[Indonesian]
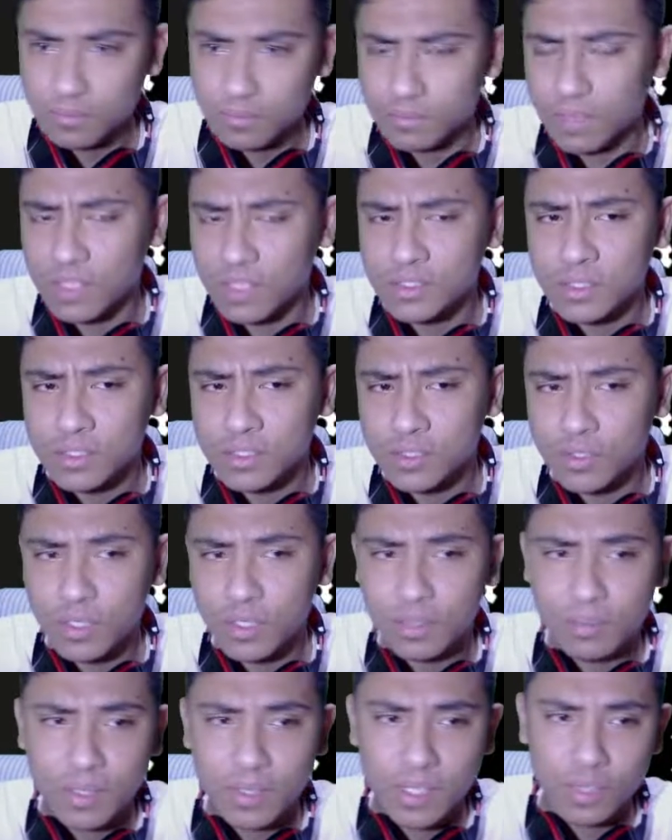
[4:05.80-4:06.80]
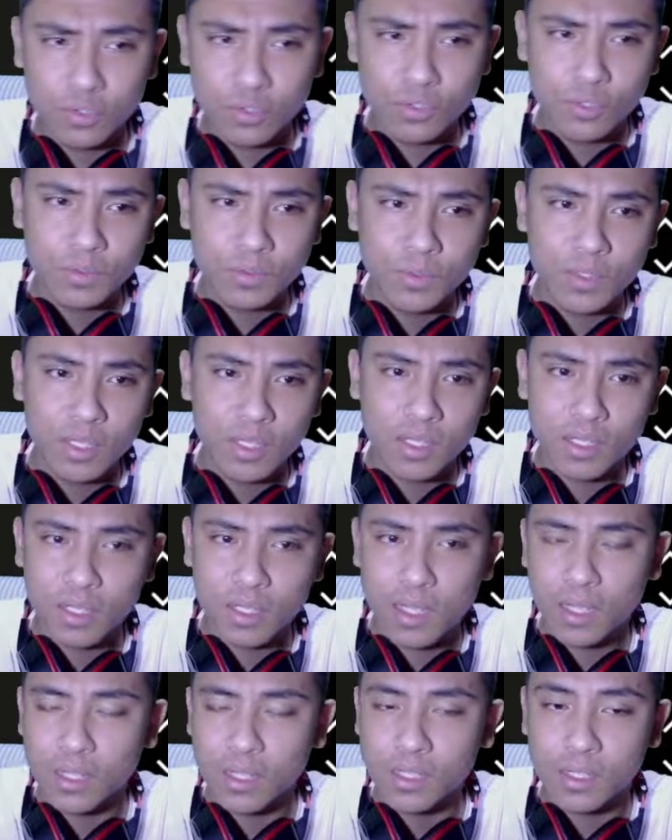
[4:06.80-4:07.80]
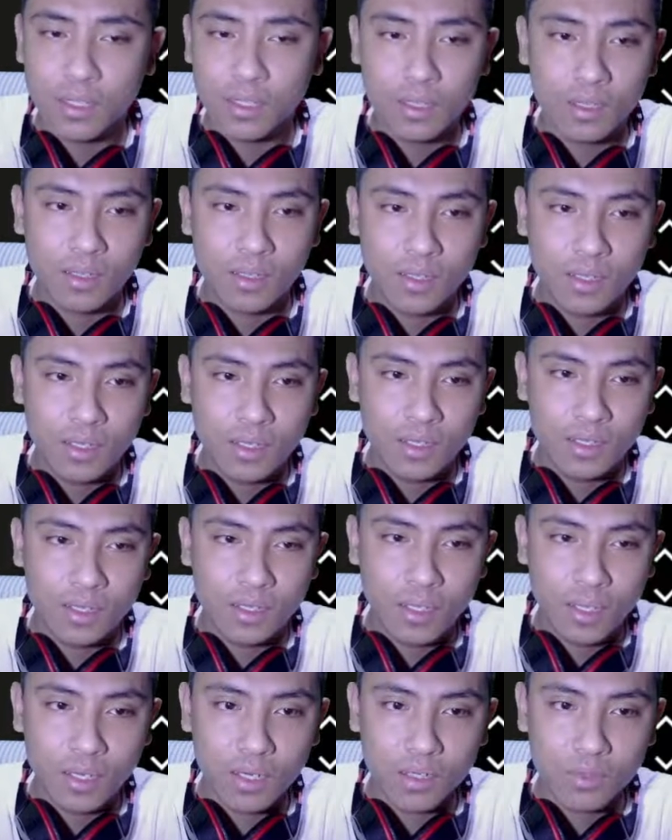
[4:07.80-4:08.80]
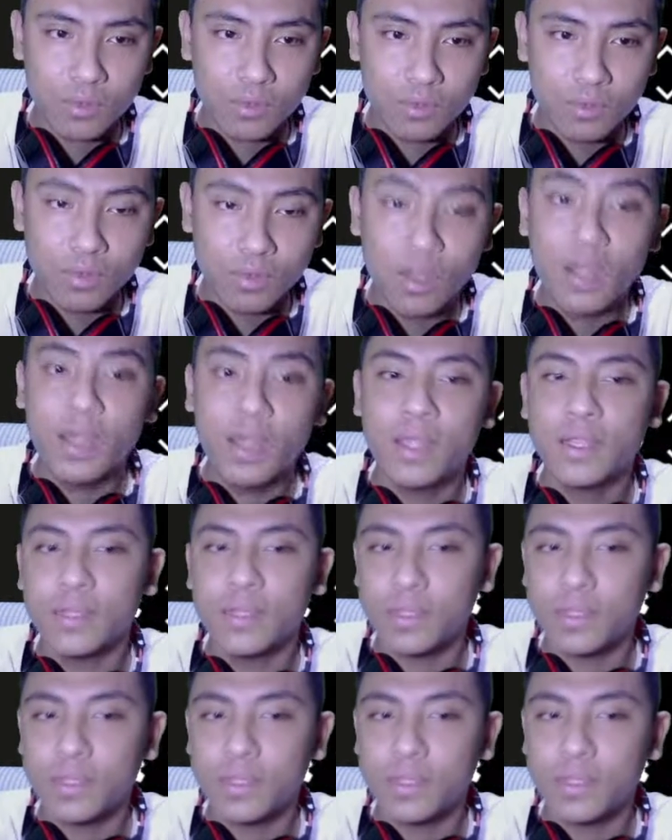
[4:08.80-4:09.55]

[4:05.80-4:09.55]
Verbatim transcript: banyak cuy yang pakai Usop cuy hati-hati ya. lalu ah